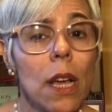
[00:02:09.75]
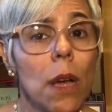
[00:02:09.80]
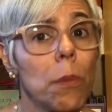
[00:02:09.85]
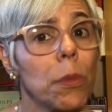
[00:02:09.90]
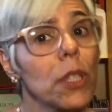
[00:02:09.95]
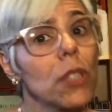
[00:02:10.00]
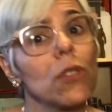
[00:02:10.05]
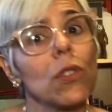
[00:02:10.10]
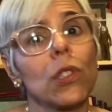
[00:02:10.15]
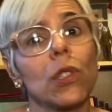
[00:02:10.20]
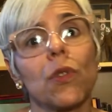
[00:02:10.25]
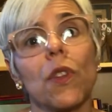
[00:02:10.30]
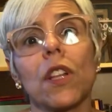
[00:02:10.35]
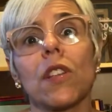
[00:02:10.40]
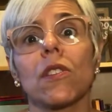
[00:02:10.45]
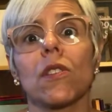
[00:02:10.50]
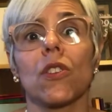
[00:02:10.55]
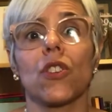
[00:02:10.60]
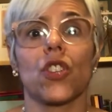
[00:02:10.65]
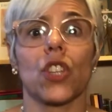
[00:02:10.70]
Porque se os
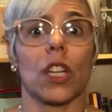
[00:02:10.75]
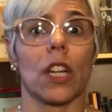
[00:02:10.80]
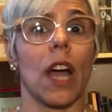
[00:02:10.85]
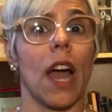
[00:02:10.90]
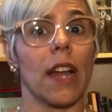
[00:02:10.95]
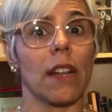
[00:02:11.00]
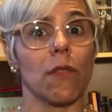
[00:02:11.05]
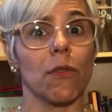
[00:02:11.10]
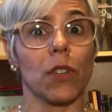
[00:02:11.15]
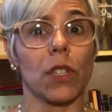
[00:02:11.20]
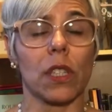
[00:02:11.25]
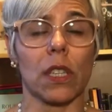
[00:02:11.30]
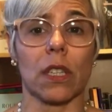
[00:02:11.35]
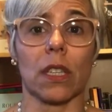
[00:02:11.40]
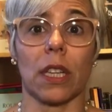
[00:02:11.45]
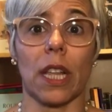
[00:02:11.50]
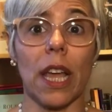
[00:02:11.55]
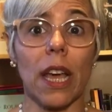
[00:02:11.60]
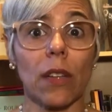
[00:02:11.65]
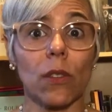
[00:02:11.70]
filhos não enxergarem vocês
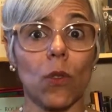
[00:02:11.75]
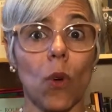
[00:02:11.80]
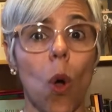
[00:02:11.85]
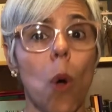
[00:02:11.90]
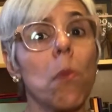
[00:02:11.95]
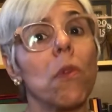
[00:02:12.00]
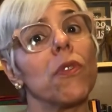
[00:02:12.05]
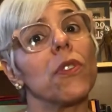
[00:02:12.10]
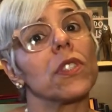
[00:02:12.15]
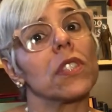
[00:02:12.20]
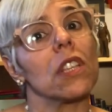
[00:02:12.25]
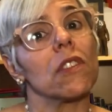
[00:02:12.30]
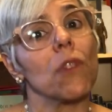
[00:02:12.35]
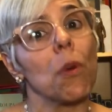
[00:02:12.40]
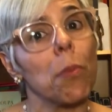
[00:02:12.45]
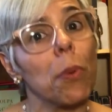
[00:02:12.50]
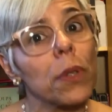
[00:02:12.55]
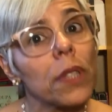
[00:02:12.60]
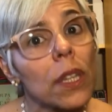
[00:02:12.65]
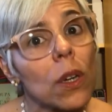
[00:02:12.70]
lendo, como vocês vão
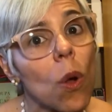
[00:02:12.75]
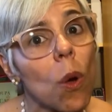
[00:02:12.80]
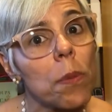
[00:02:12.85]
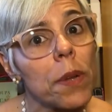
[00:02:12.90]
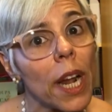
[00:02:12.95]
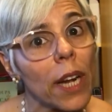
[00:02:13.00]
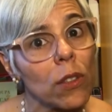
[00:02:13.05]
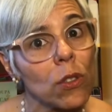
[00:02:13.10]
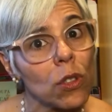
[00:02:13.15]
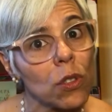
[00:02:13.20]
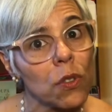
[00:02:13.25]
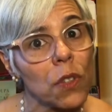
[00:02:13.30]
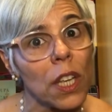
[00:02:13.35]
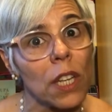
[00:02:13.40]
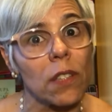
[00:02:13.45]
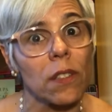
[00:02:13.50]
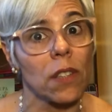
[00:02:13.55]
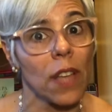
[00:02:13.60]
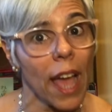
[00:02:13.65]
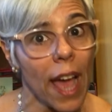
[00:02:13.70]
poder cobrar dos
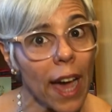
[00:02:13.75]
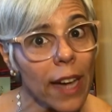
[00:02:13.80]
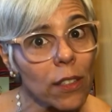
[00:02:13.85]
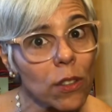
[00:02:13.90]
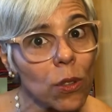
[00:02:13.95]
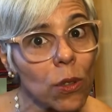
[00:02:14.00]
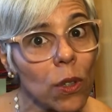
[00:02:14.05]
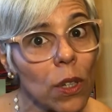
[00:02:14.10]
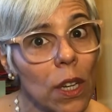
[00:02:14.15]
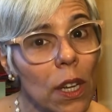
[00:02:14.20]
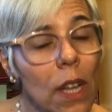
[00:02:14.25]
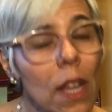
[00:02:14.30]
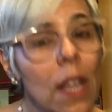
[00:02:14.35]
filhos, certo?